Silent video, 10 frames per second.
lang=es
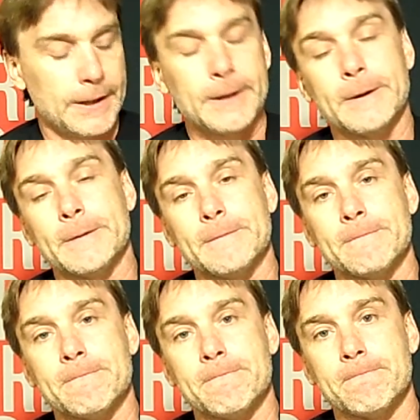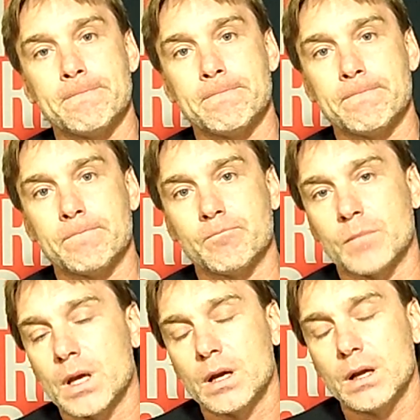
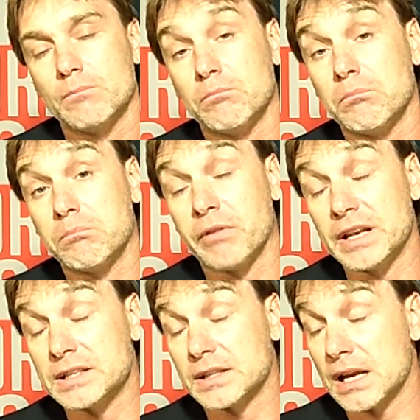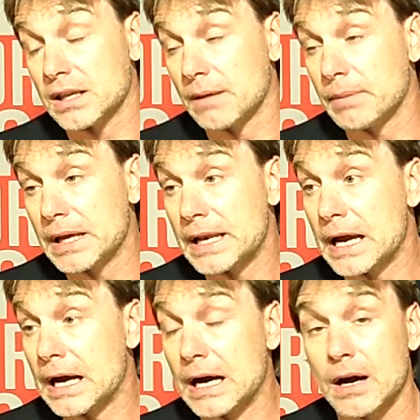Em, felicitar también
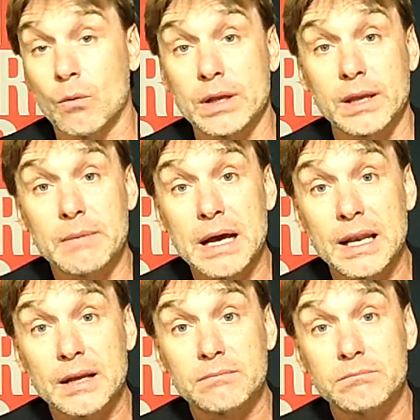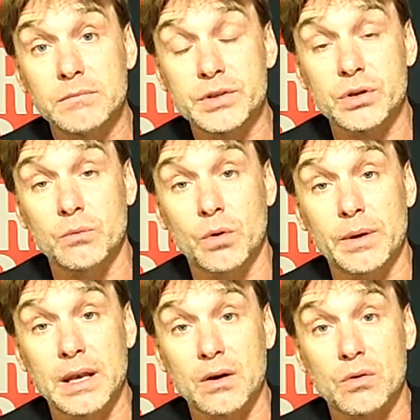a Guatemala. Hizo
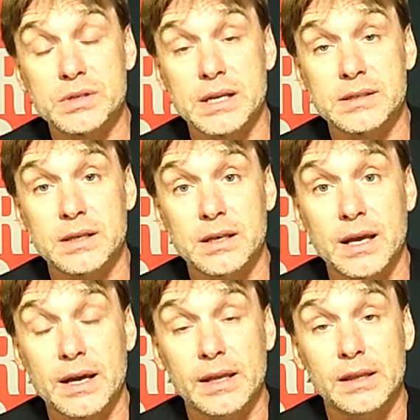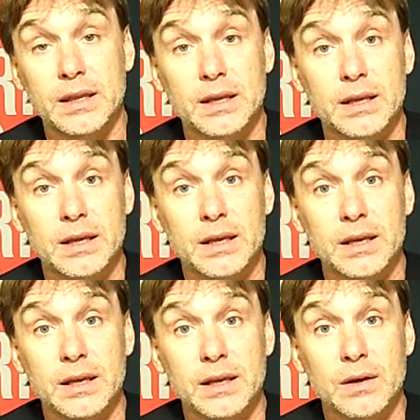muy bien las cosas eh, la
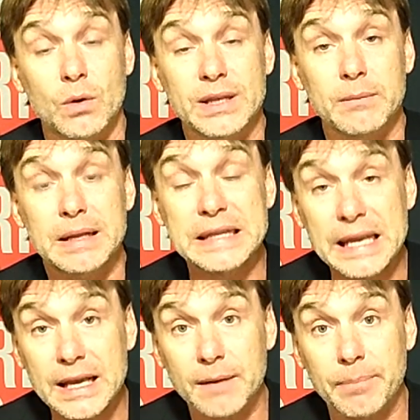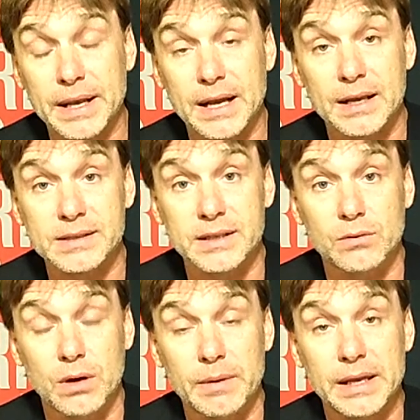gente guatemalteca para
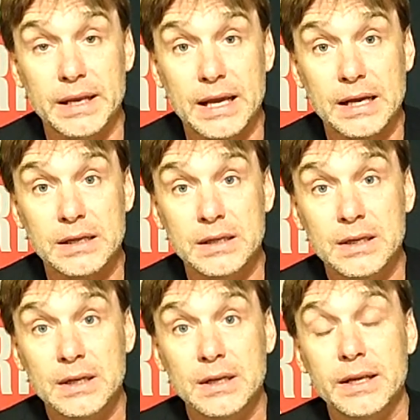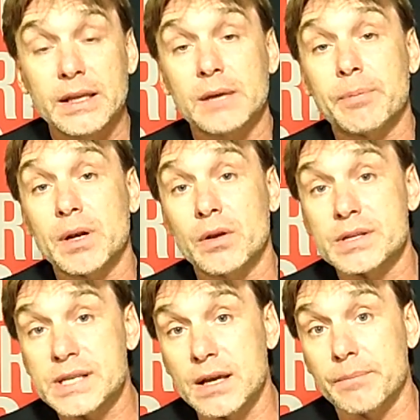Centroamérica. Y después lo
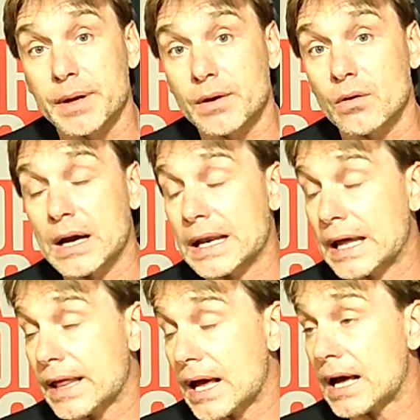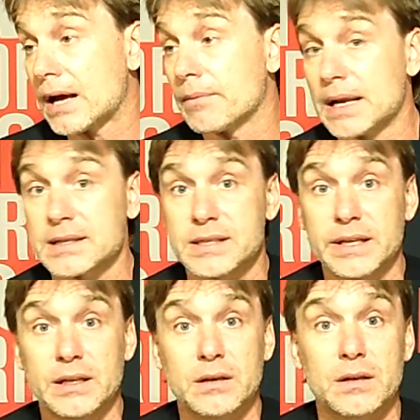de siempre, ¿no? Canadá,
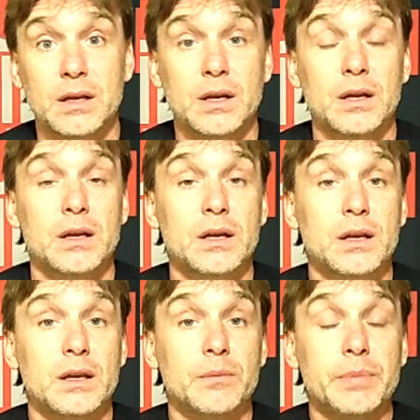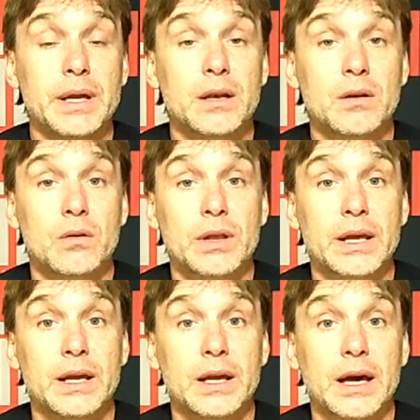Brasil, eh, bien lo
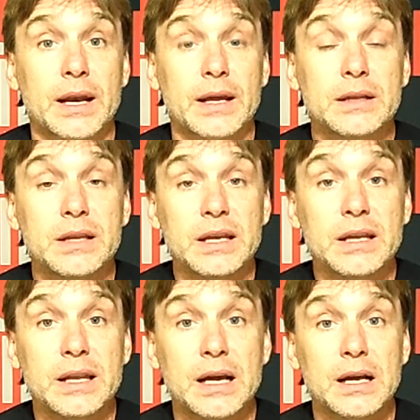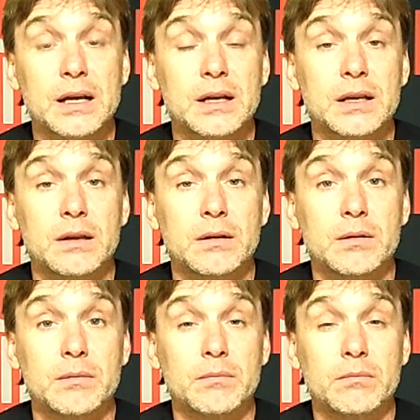de Argentina,
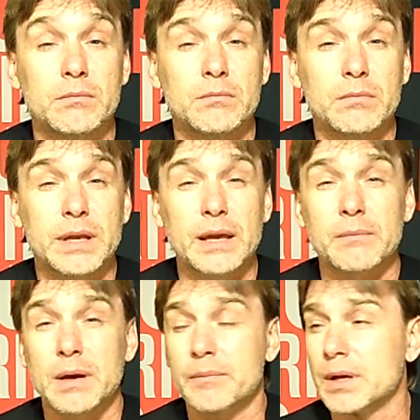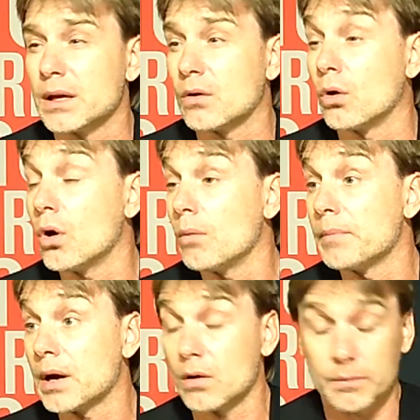em, ¿quién más
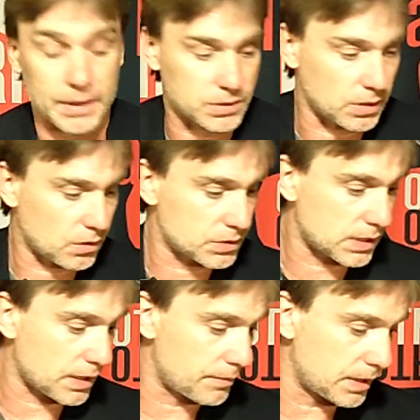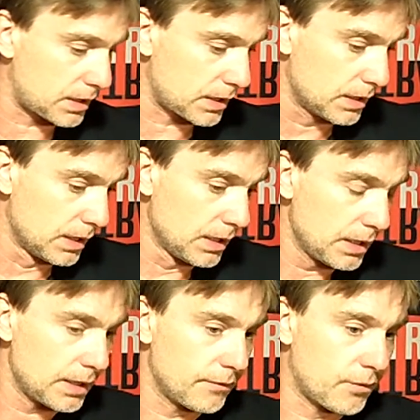Colombia, Colombia hizo las cosas realmente
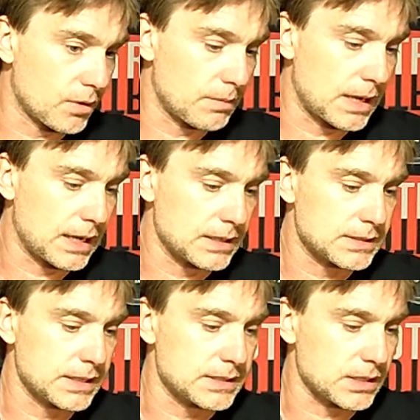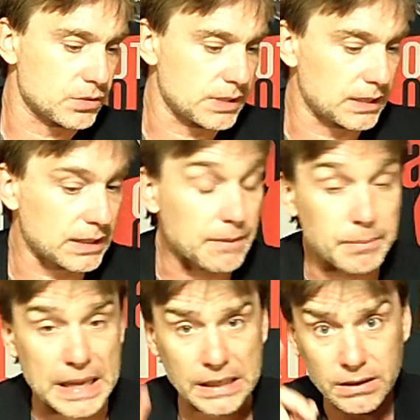en forma sensacional.
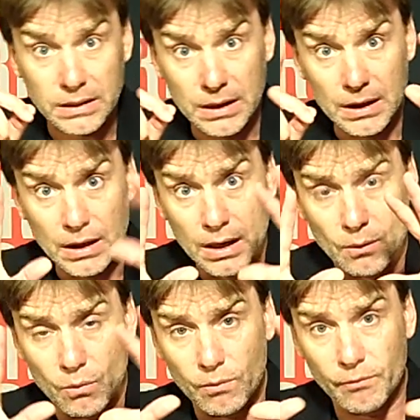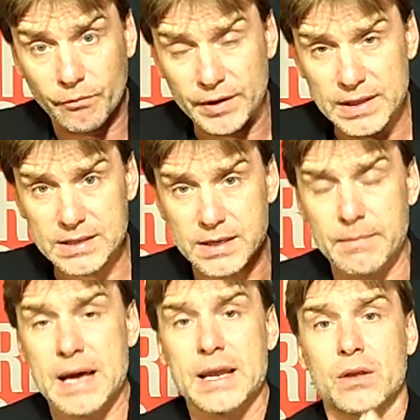También un fin de
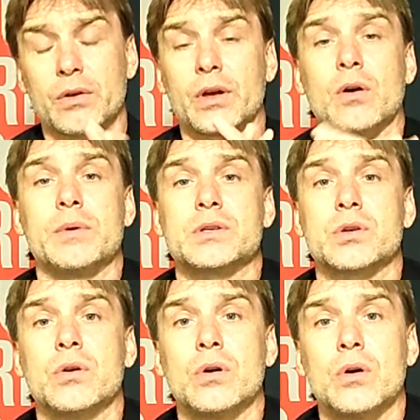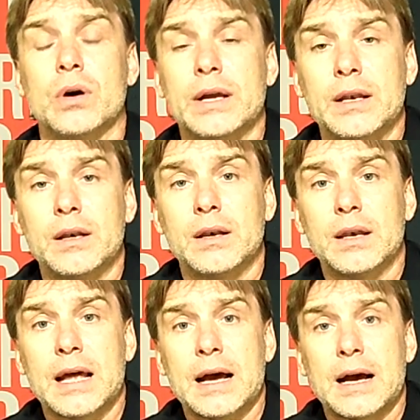semana donde comenzó
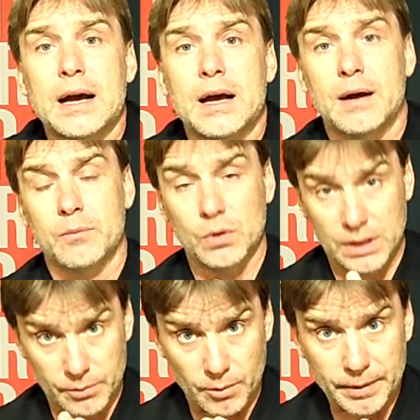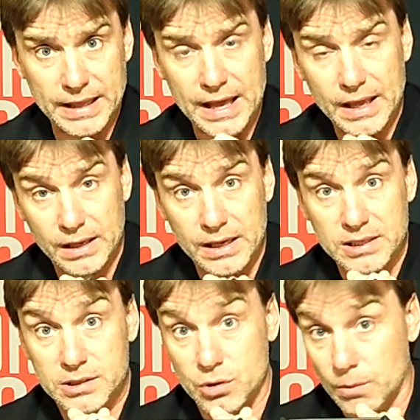la multipropiedad
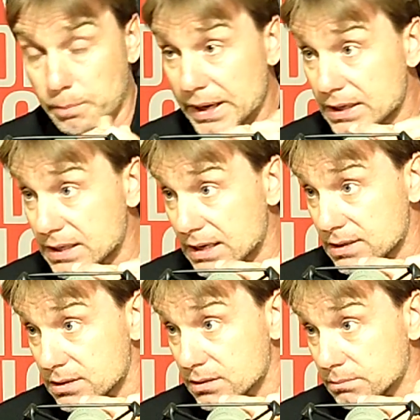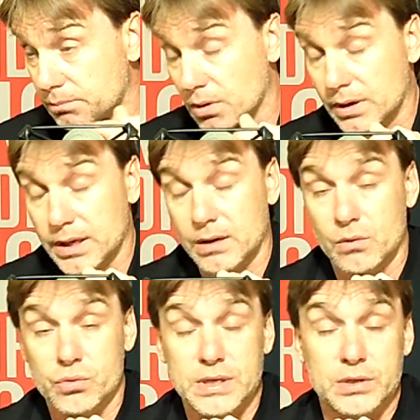X, sorpresas, porque
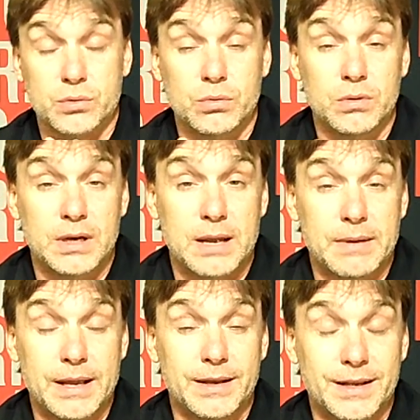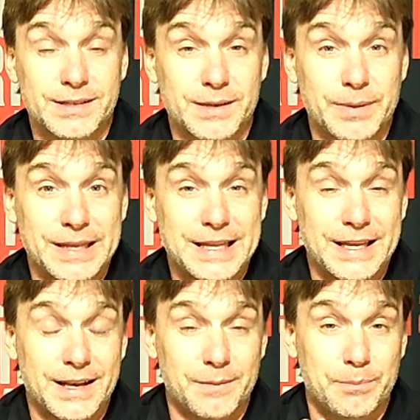Cruz Azul, la máquina
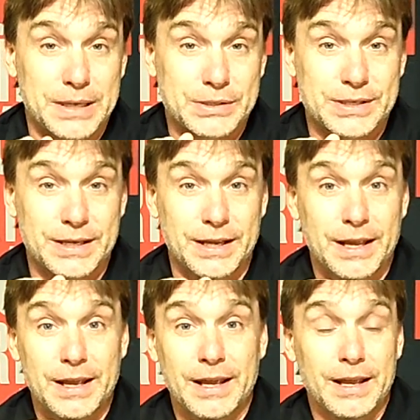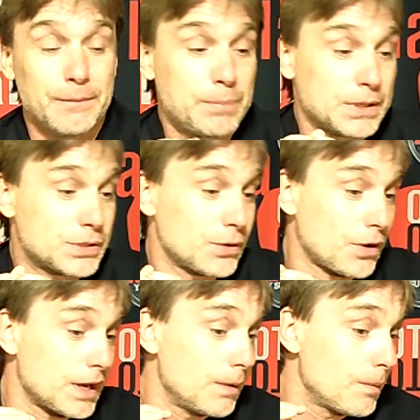cementera, pas
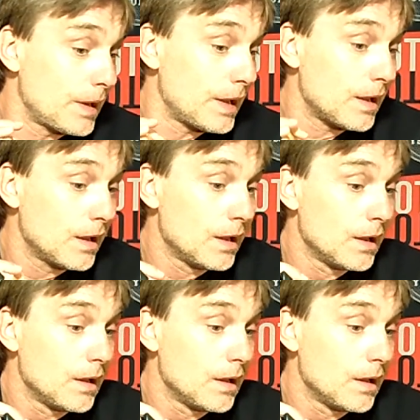empezó horrible.